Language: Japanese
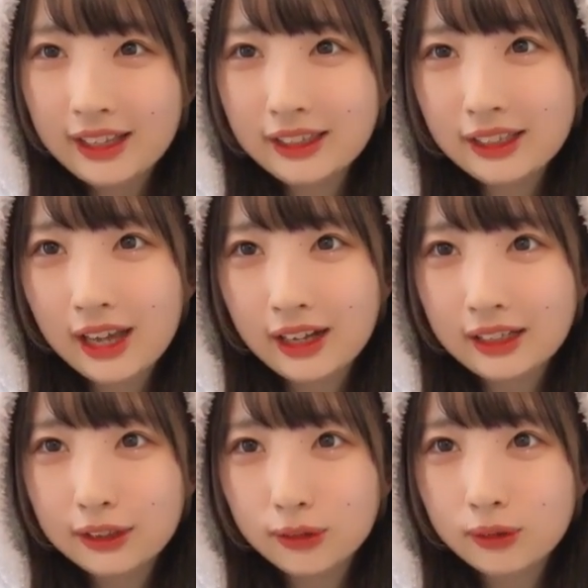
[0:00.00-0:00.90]
なんてねあ
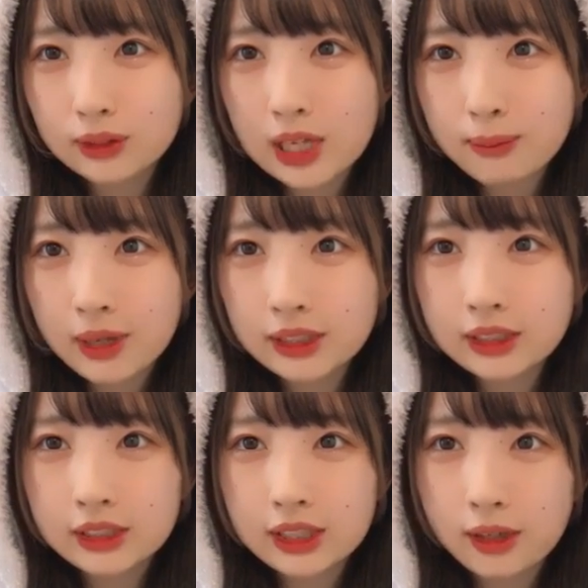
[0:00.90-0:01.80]
りがとうございま
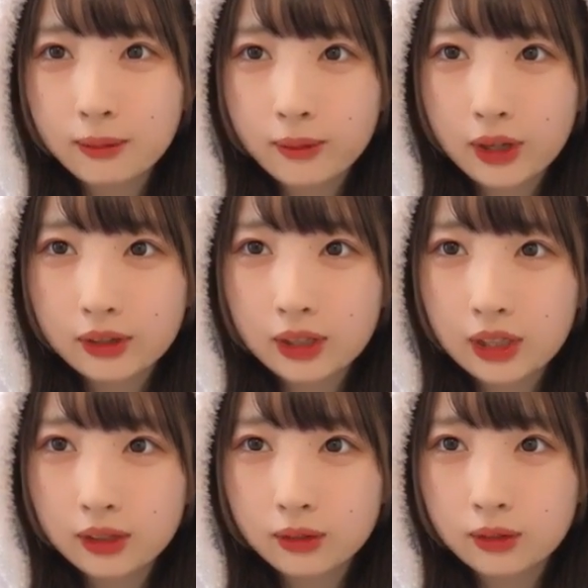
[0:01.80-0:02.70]
すしげもはた
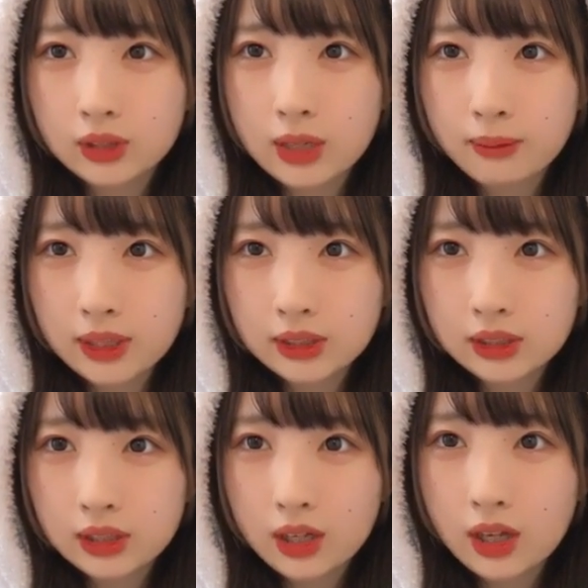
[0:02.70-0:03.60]
ありがとうございま
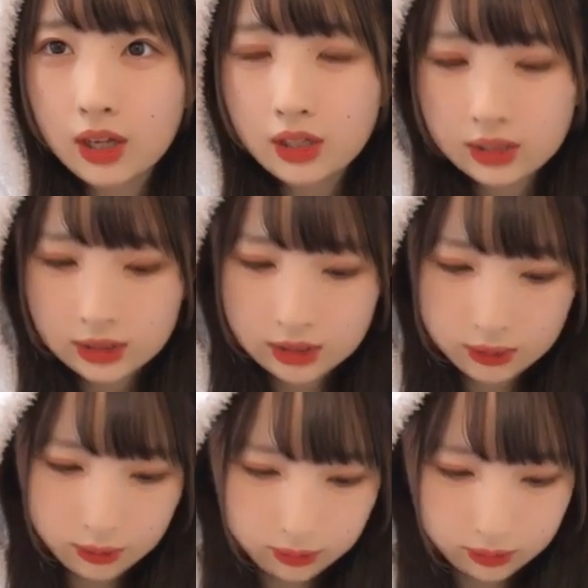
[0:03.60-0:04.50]
す
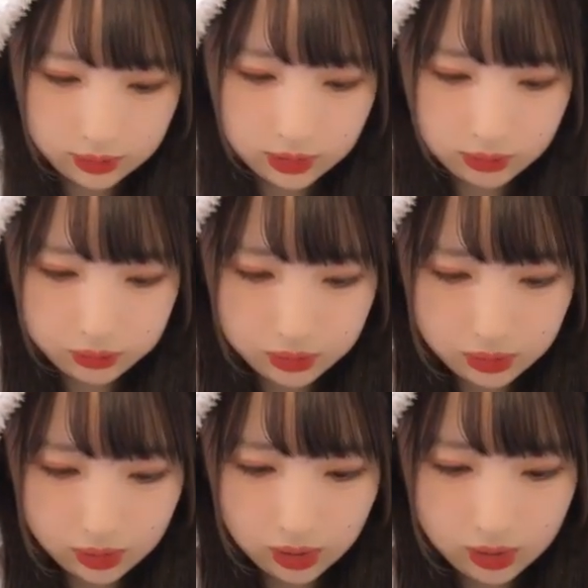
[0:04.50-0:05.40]
しようしよう
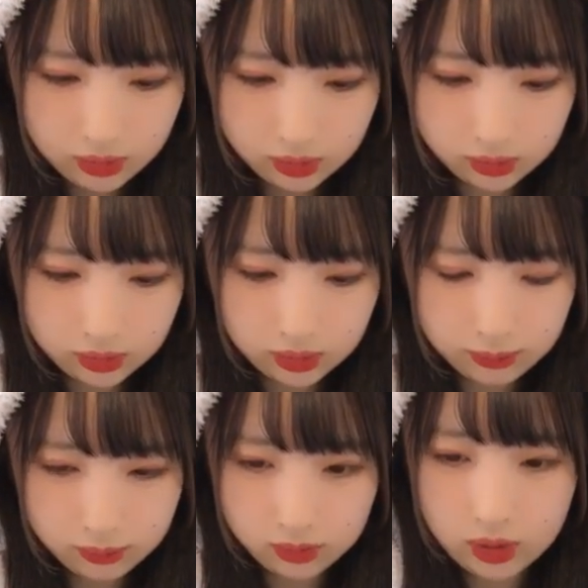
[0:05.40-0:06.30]
会えるかな
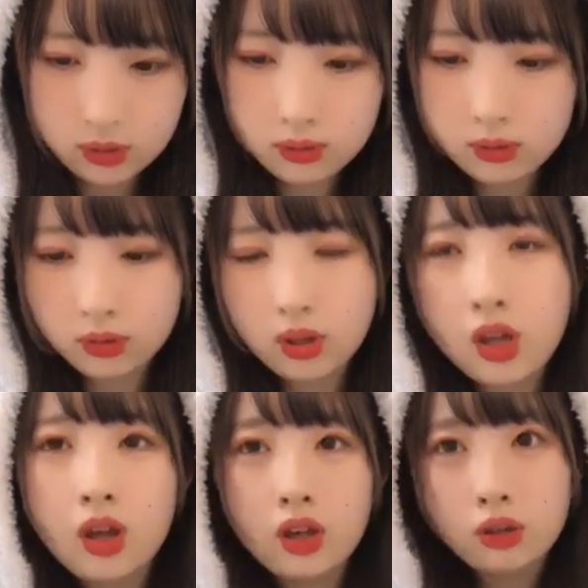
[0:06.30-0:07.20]
でも大富豪
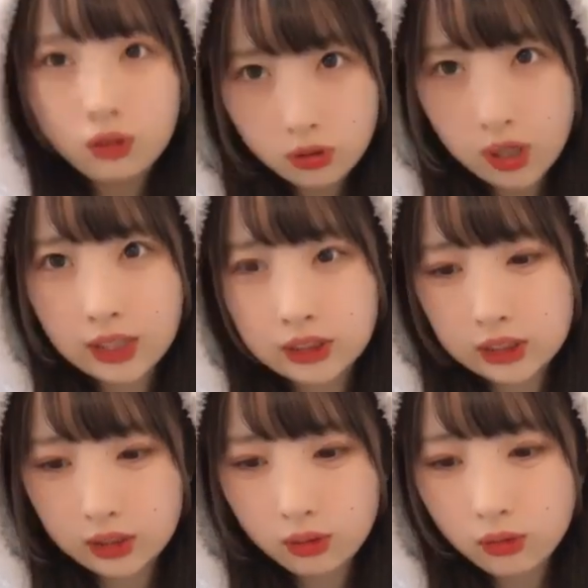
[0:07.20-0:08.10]
夜の8
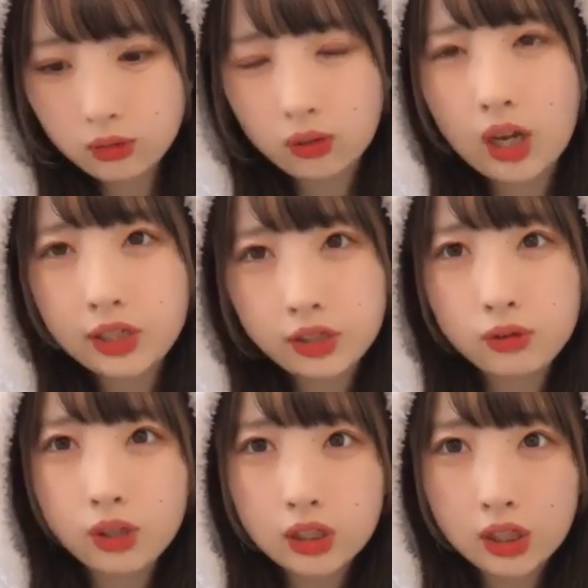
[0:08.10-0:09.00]
時と配
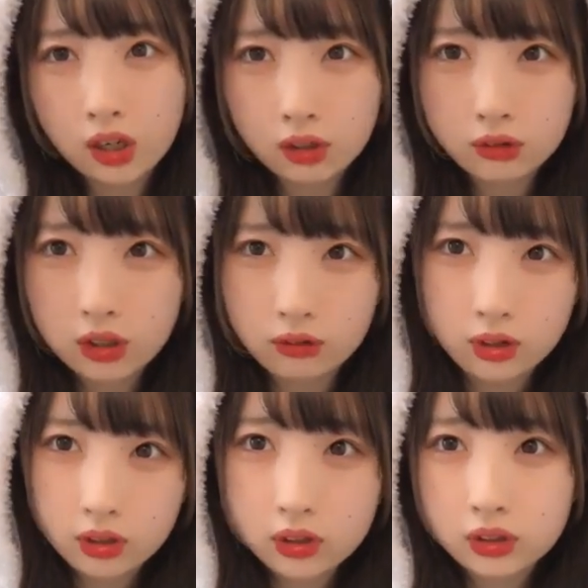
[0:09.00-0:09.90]
信終わってからとか
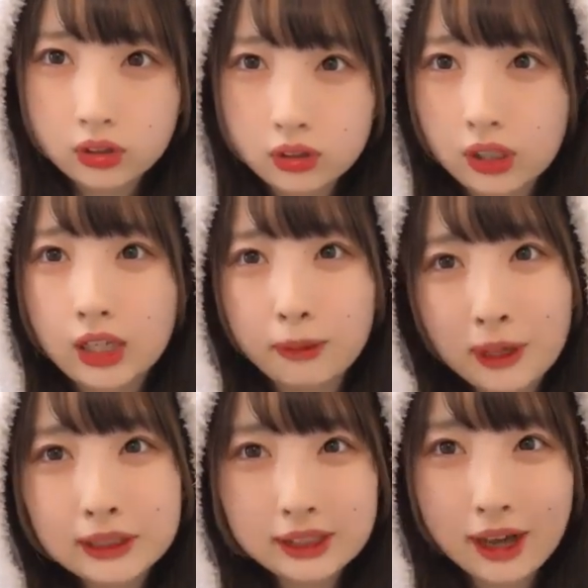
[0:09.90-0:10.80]
はでき
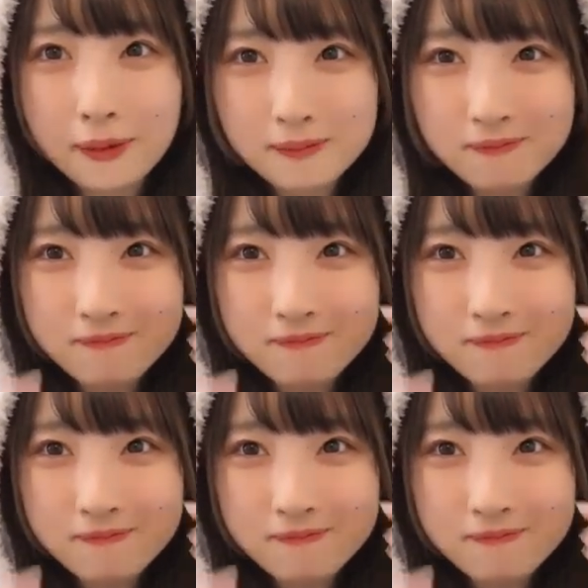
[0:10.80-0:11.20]
ますか